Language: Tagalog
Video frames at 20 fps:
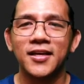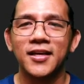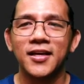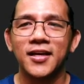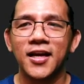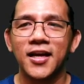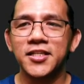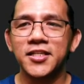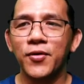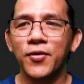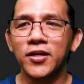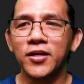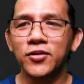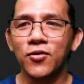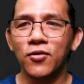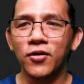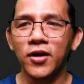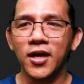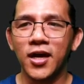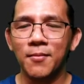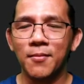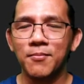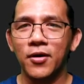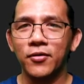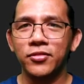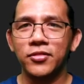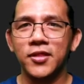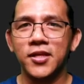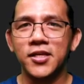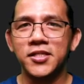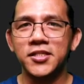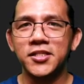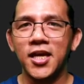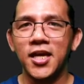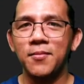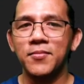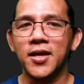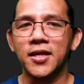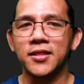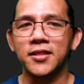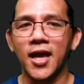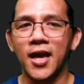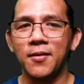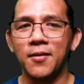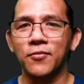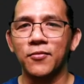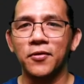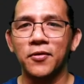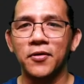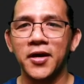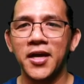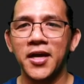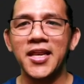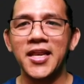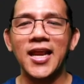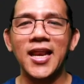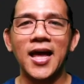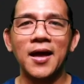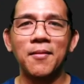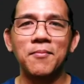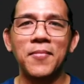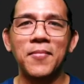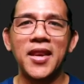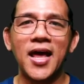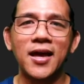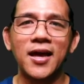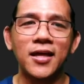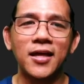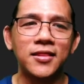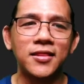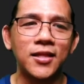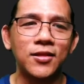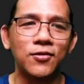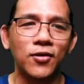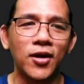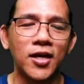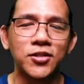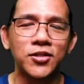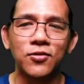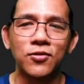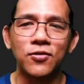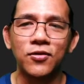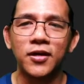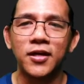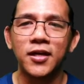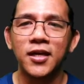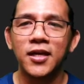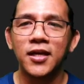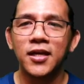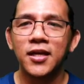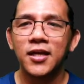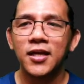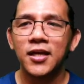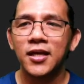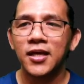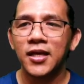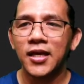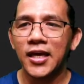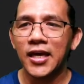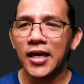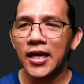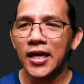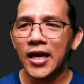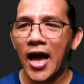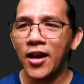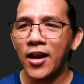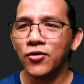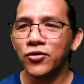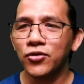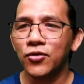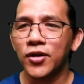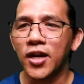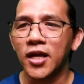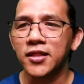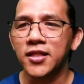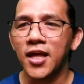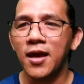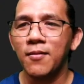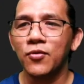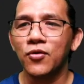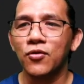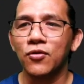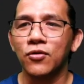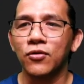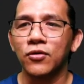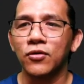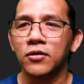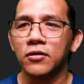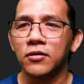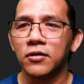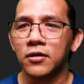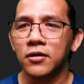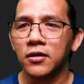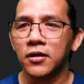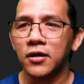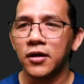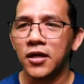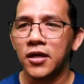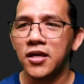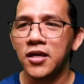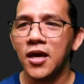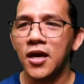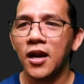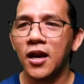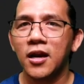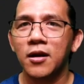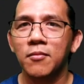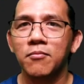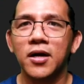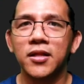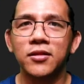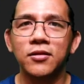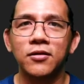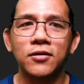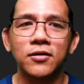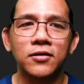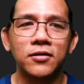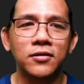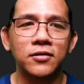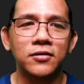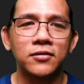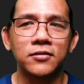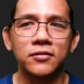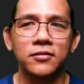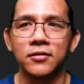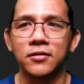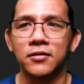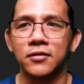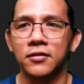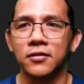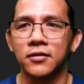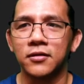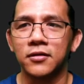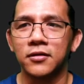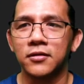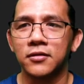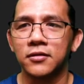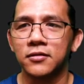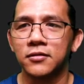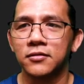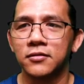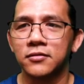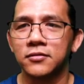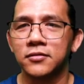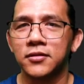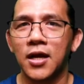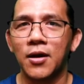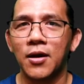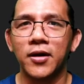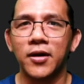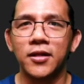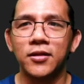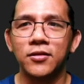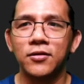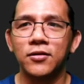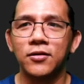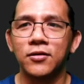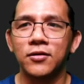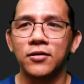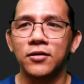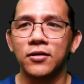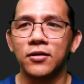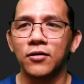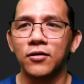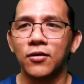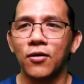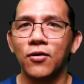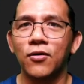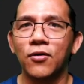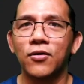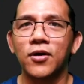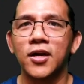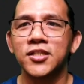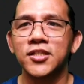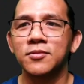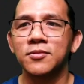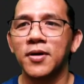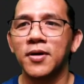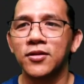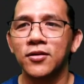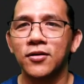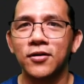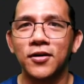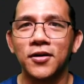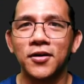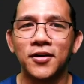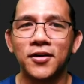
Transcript: Kasi we are talking about the same na time. Hindi lang binanggit dito class kung ano to na time, kung year ba to or tawag dito or oras ba to